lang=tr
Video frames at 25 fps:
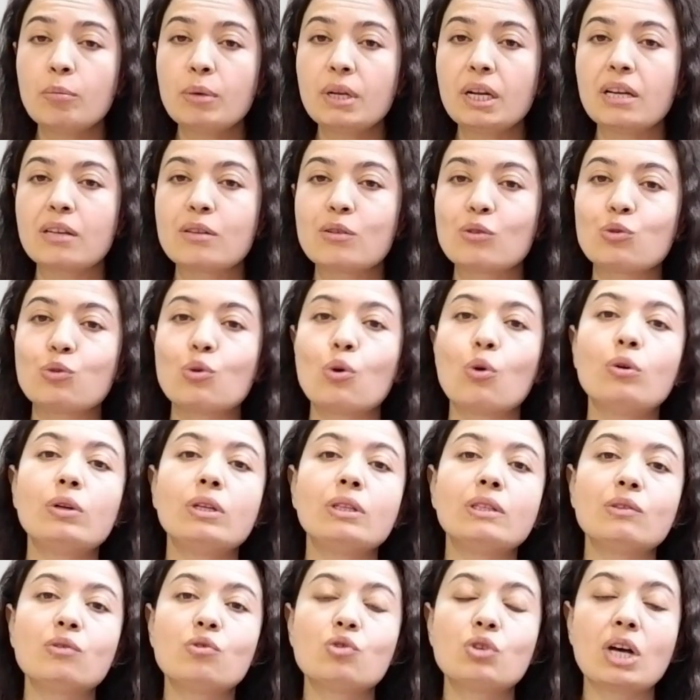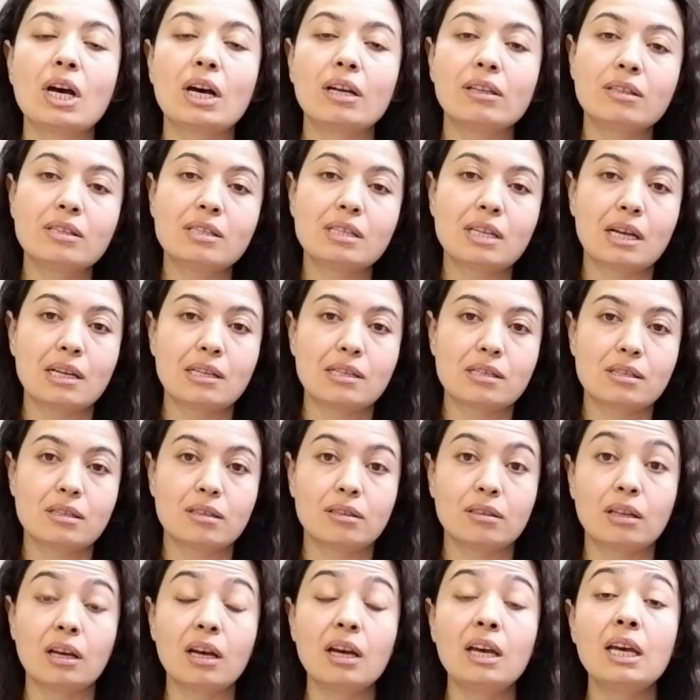biraz zorlanacağınız
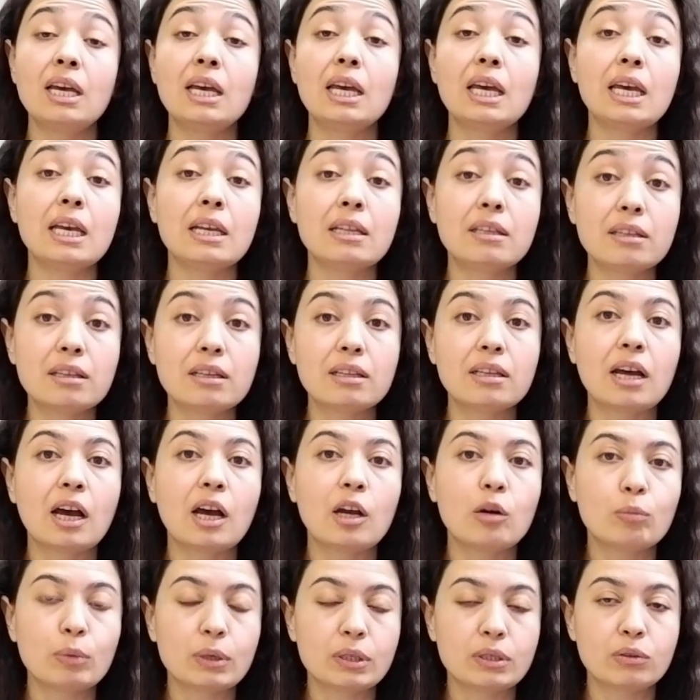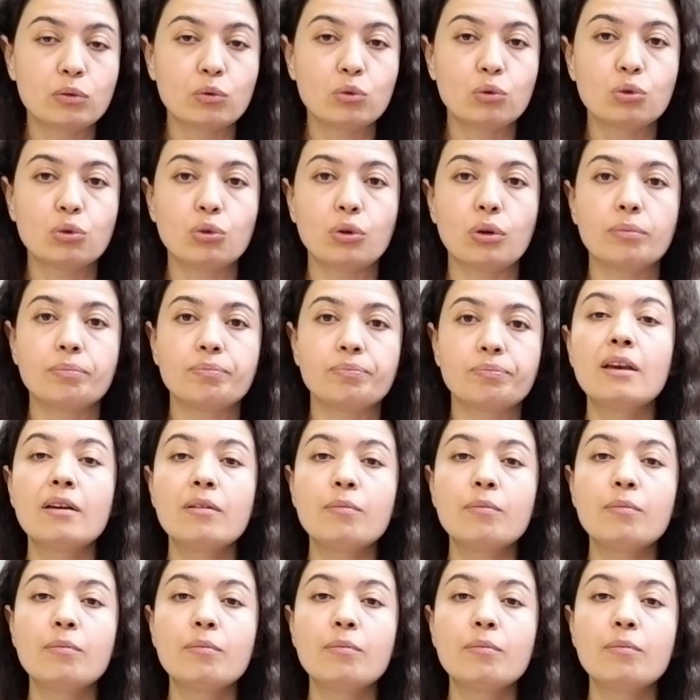aslında etkiler barındırıyor.